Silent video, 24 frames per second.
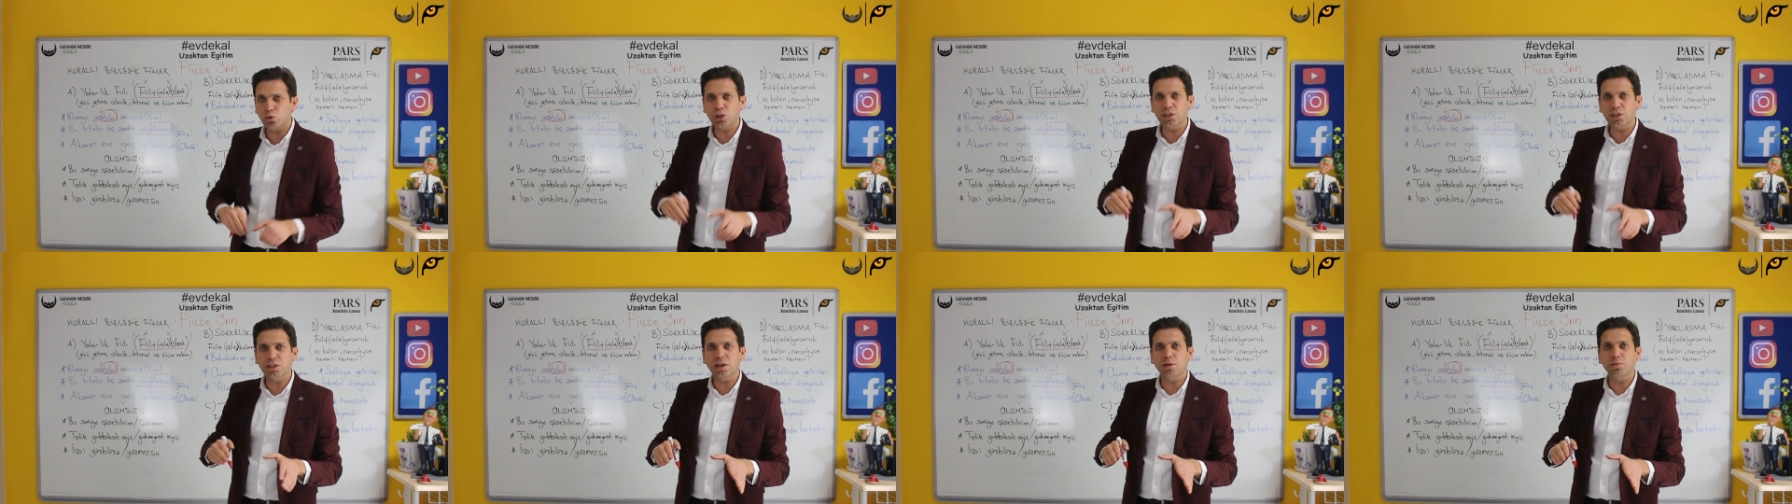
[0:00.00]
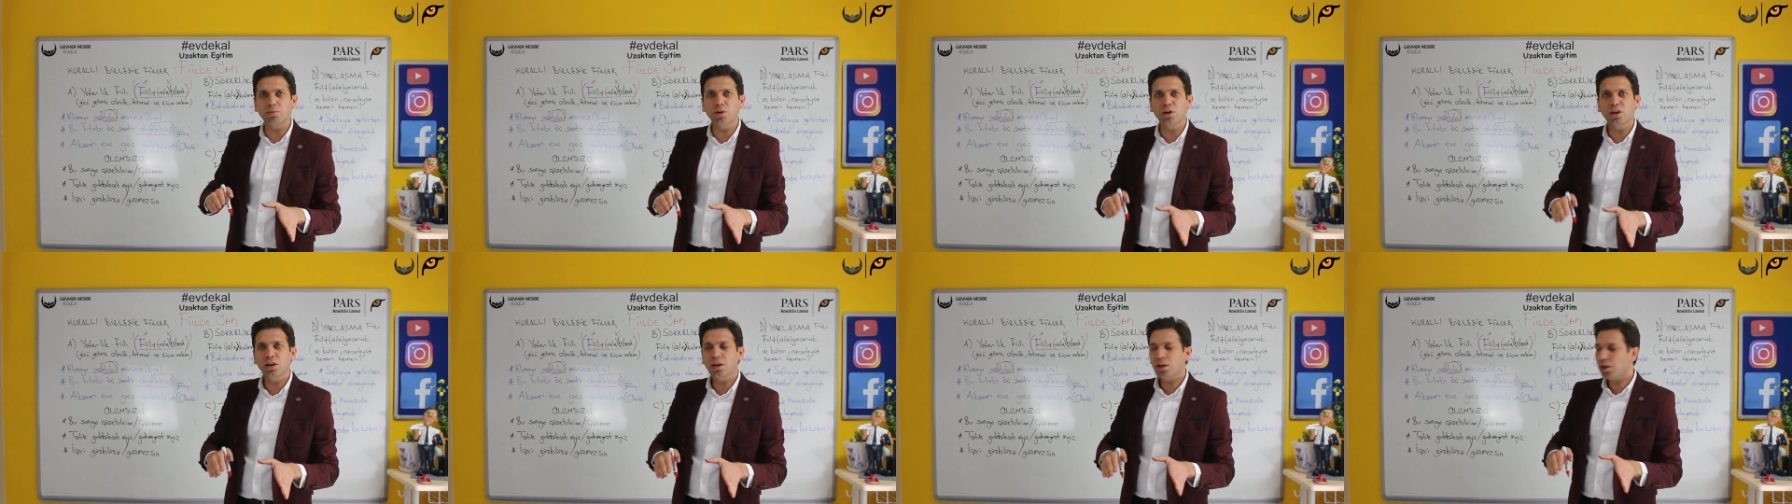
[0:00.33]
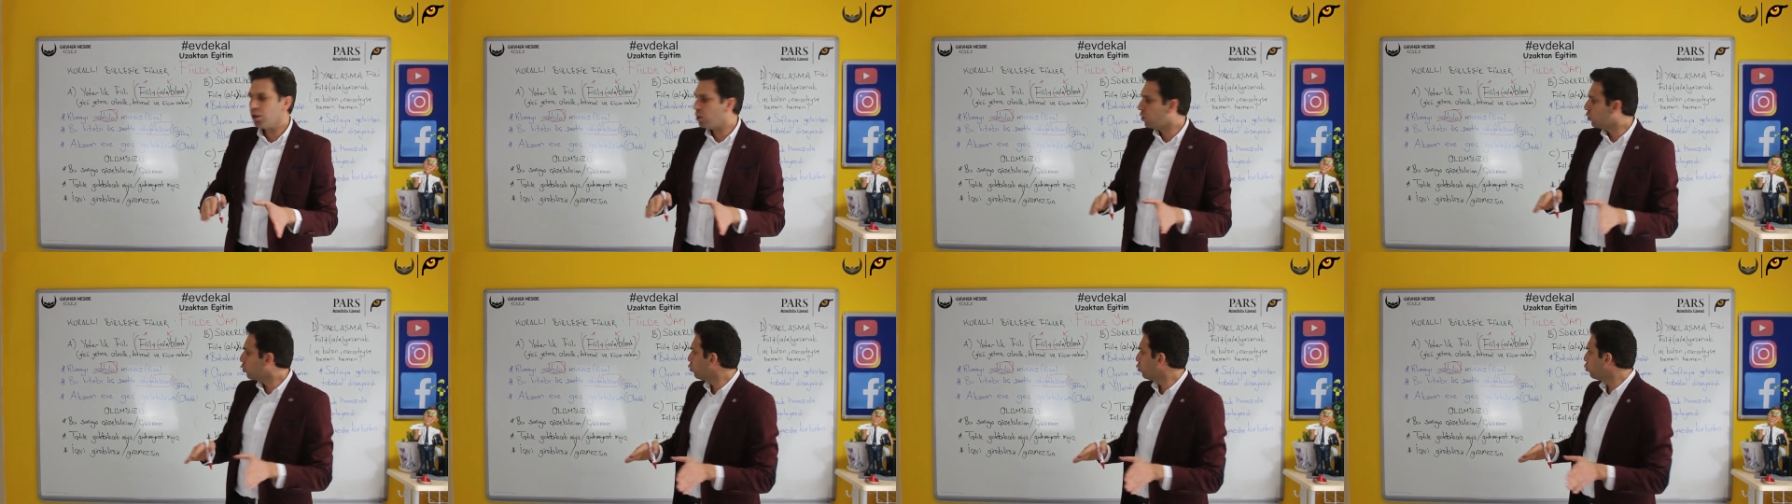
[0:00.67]
Bu kitabı
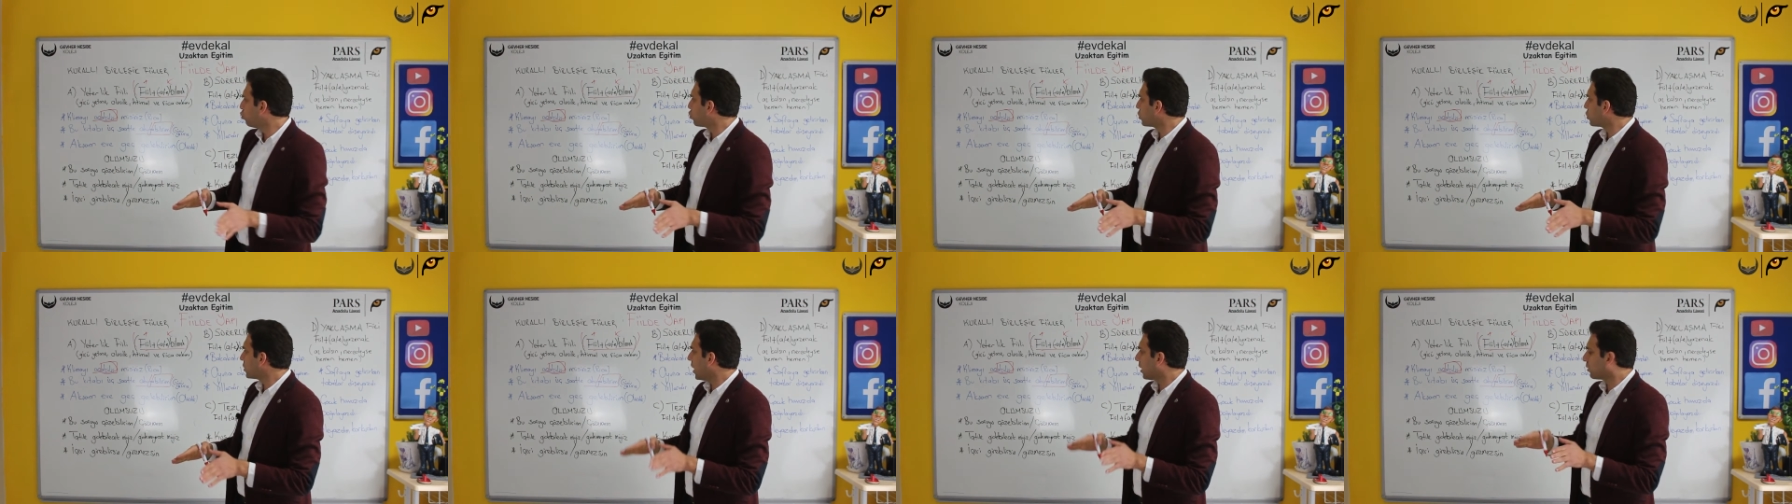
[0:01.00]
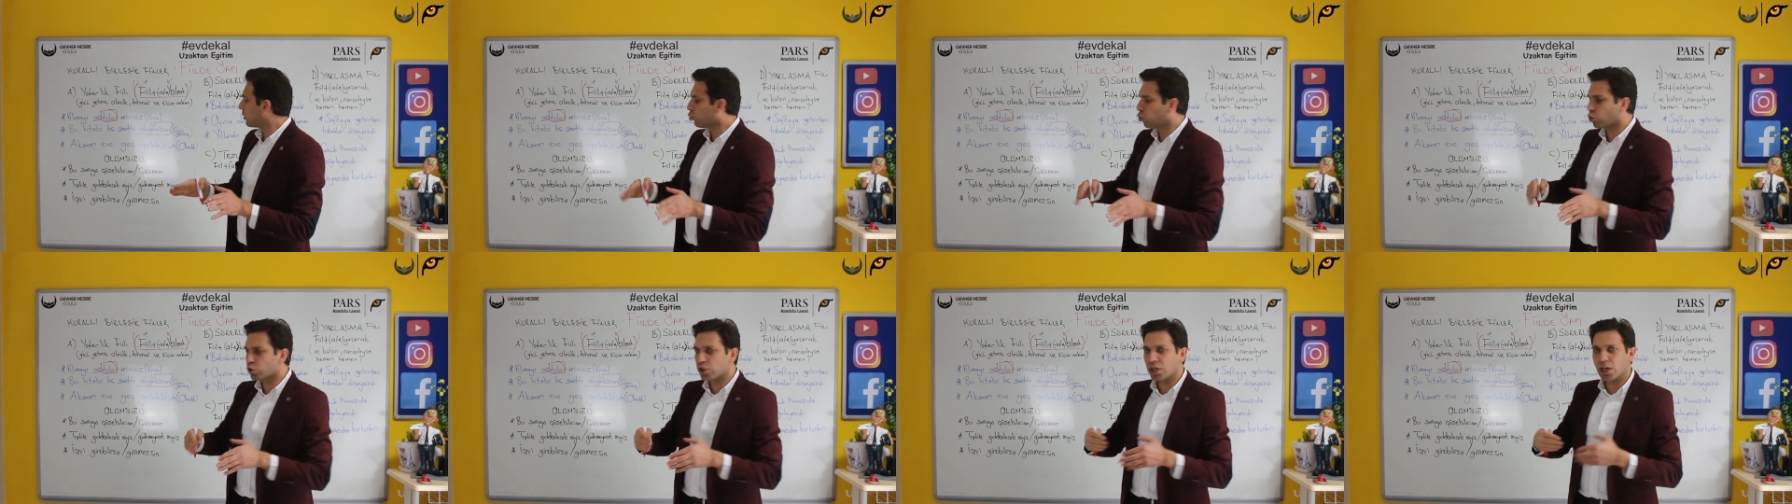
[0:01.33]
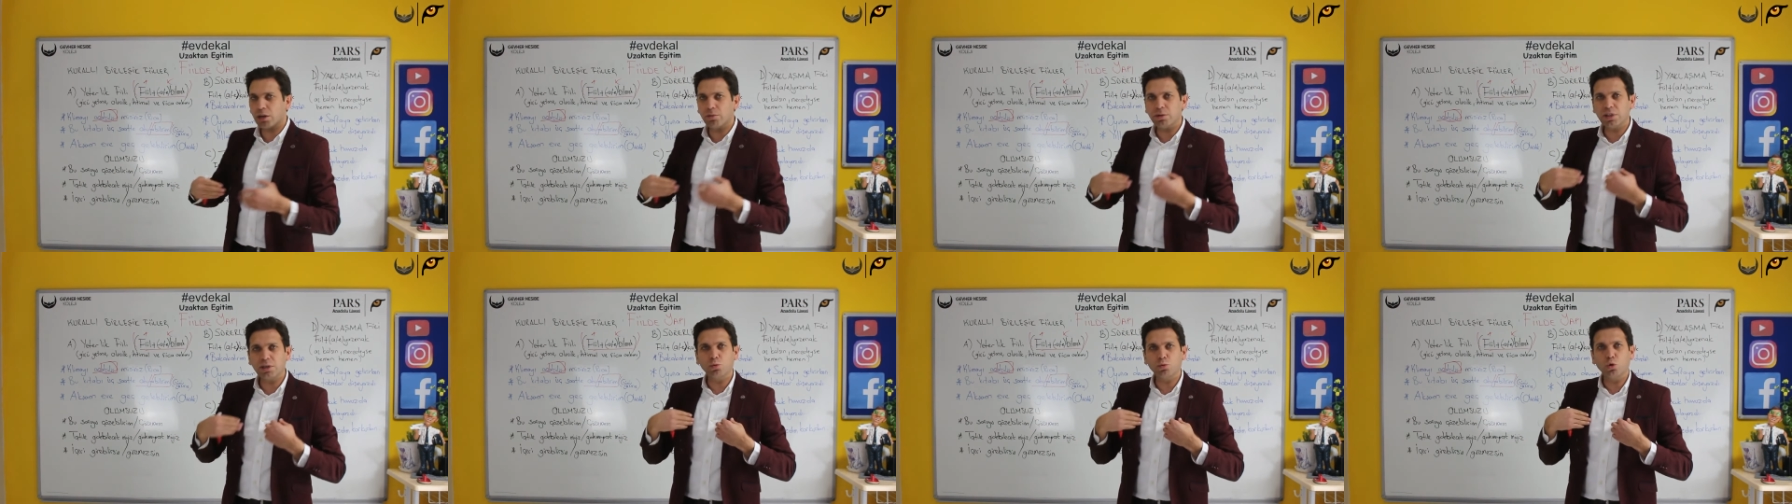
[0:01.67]
3 saatte
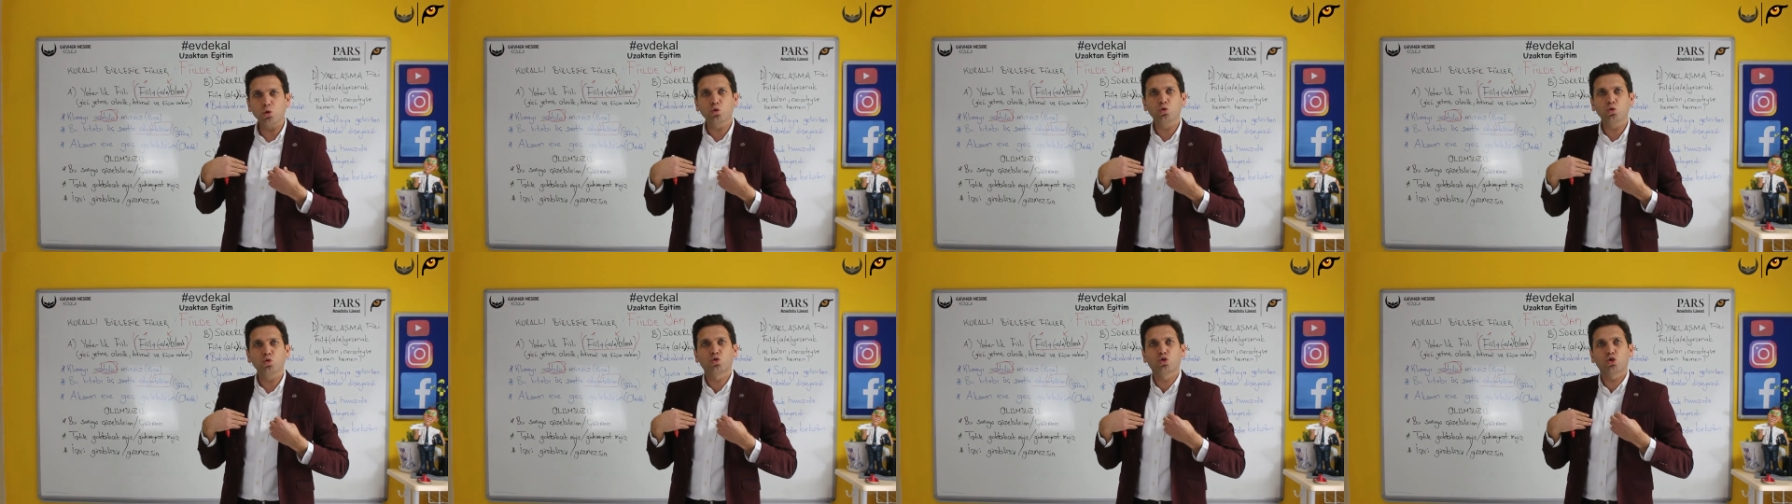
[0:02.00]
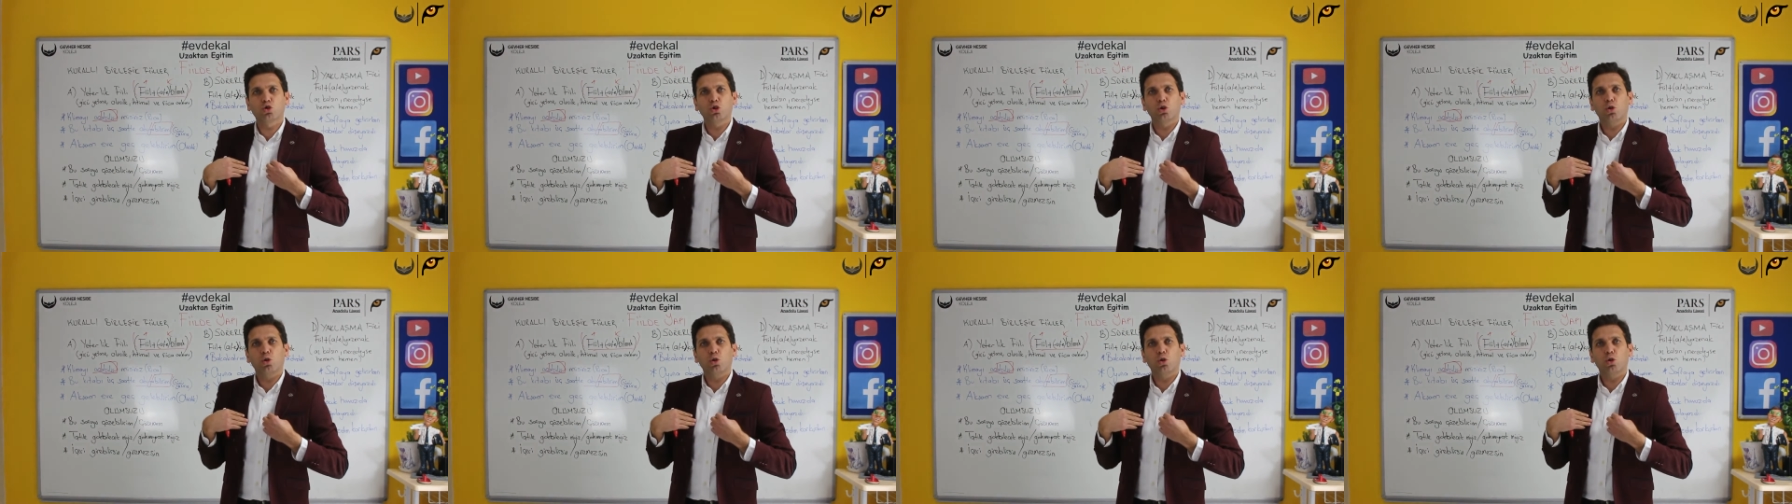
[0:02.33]
okuyabilirim o güç,